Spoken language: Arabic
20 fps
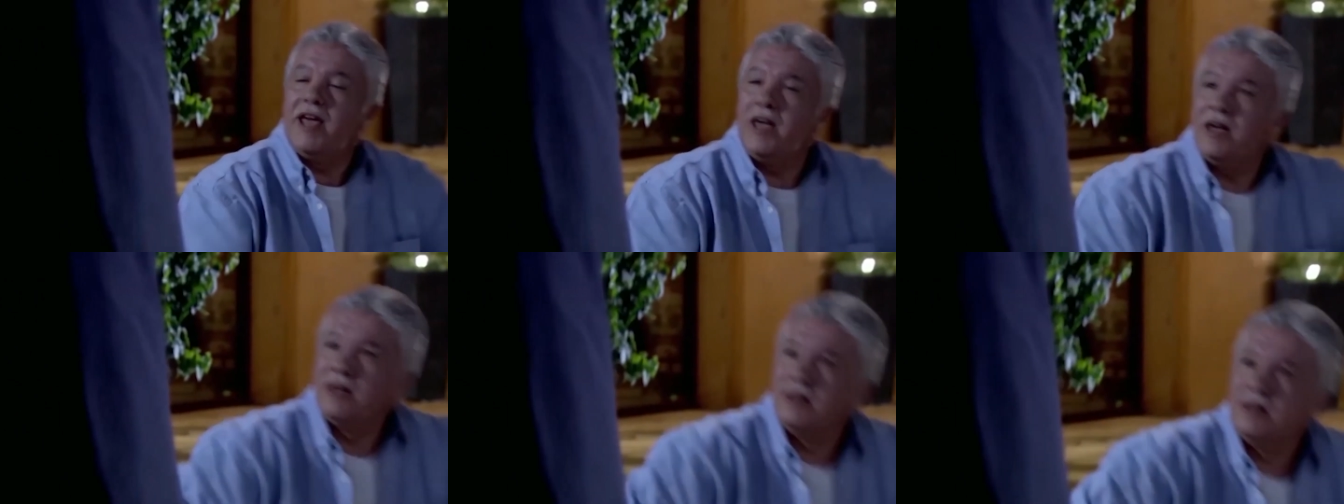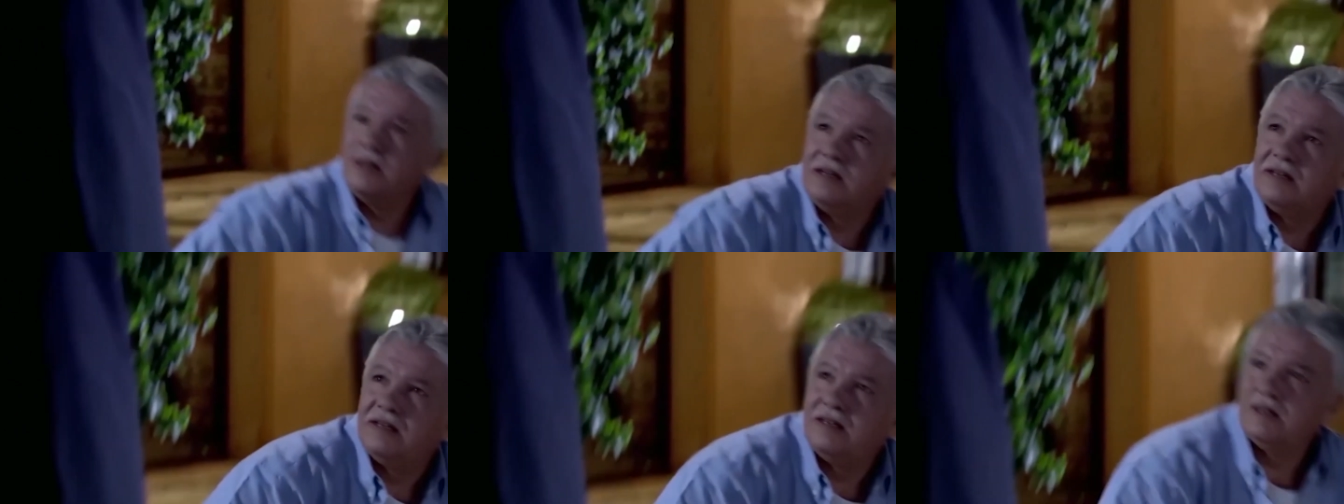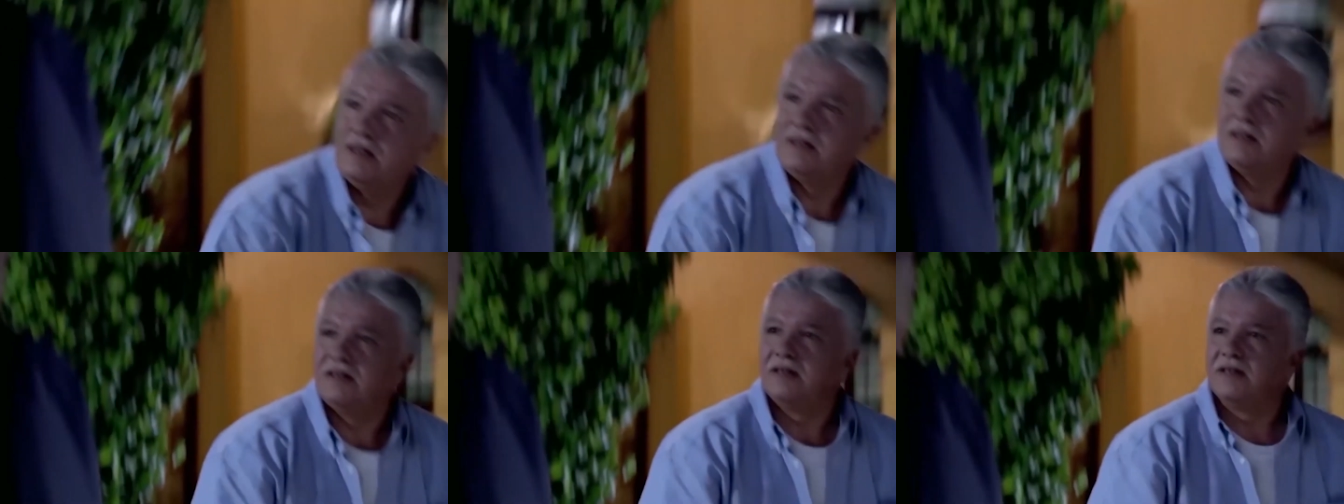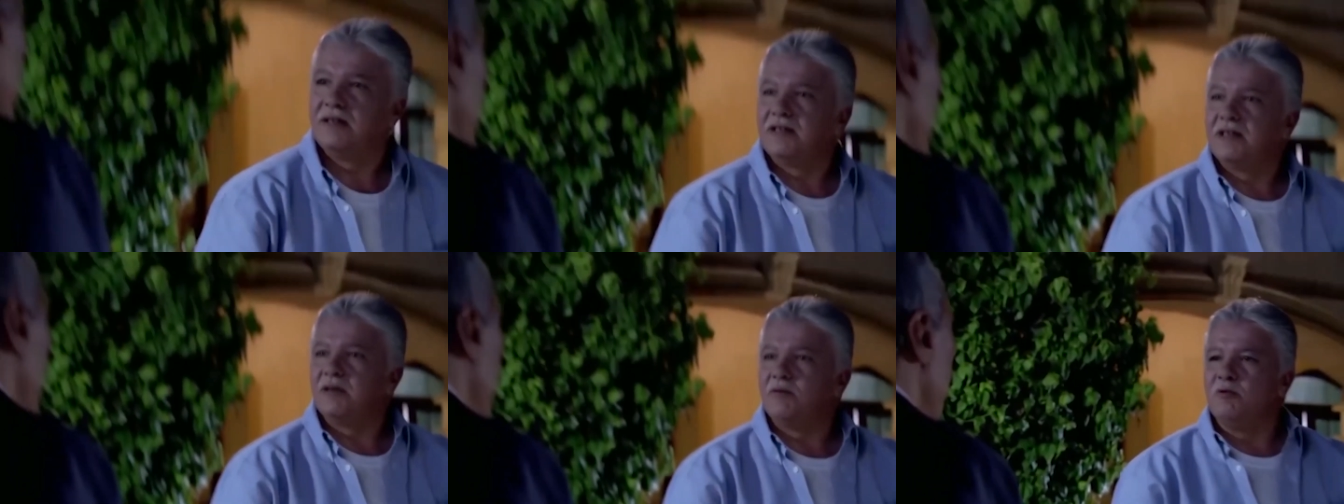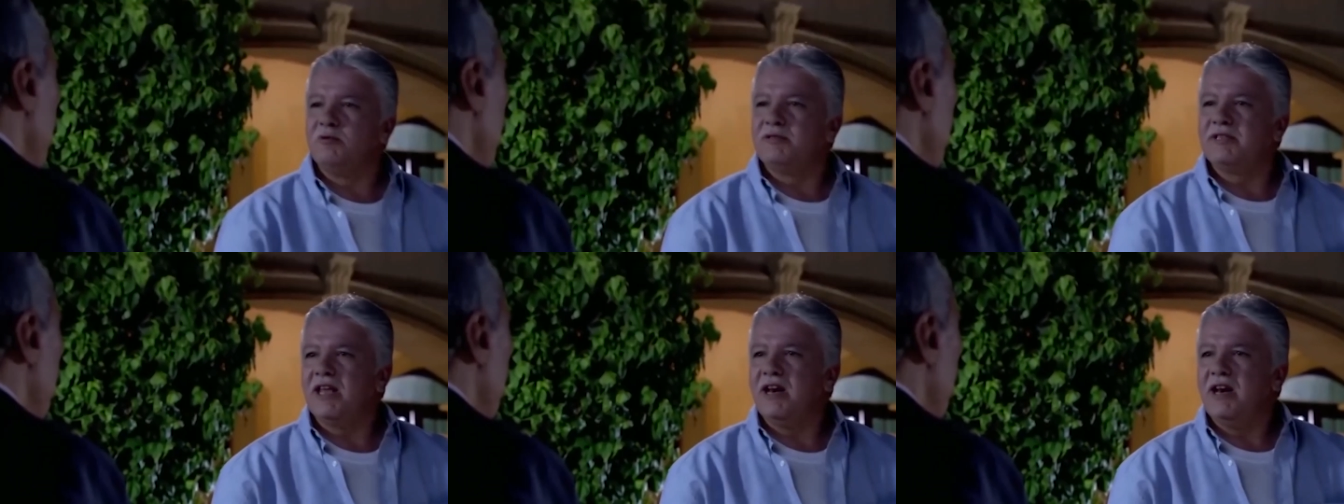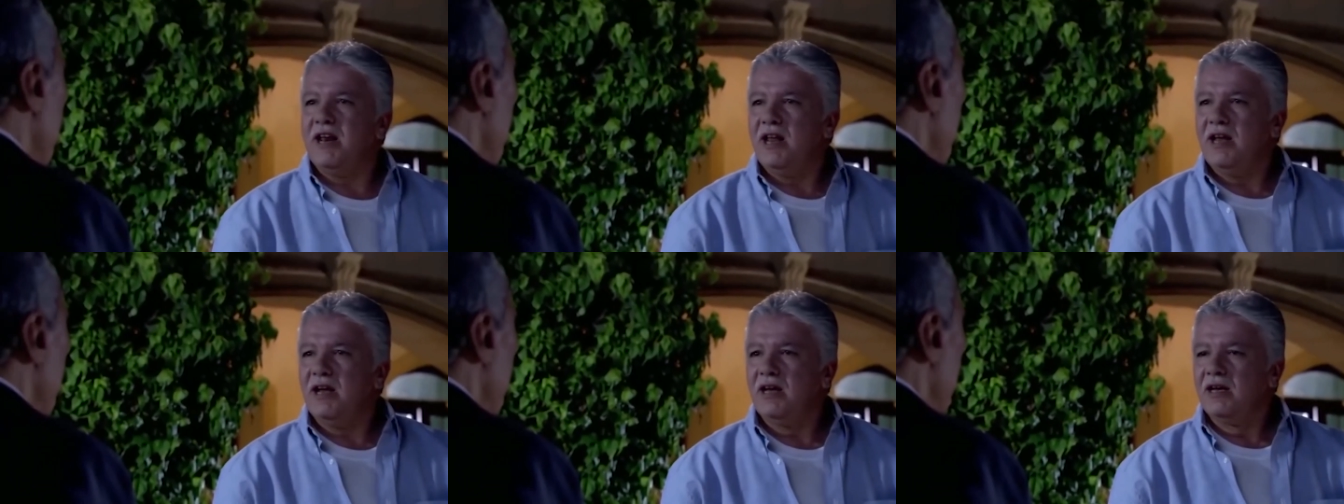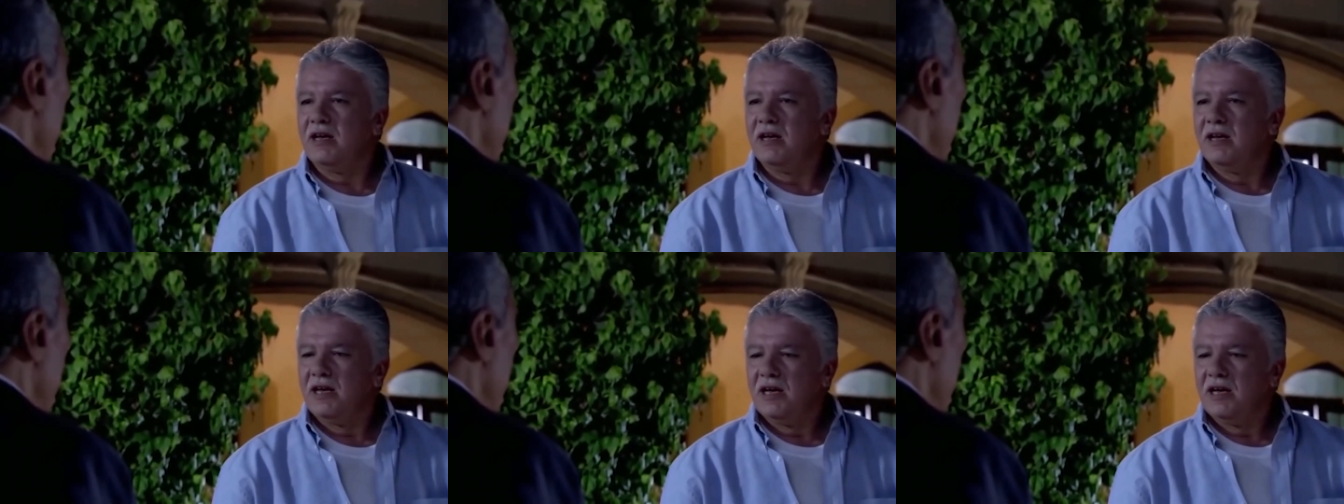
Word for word: ايه طب ومستني ايه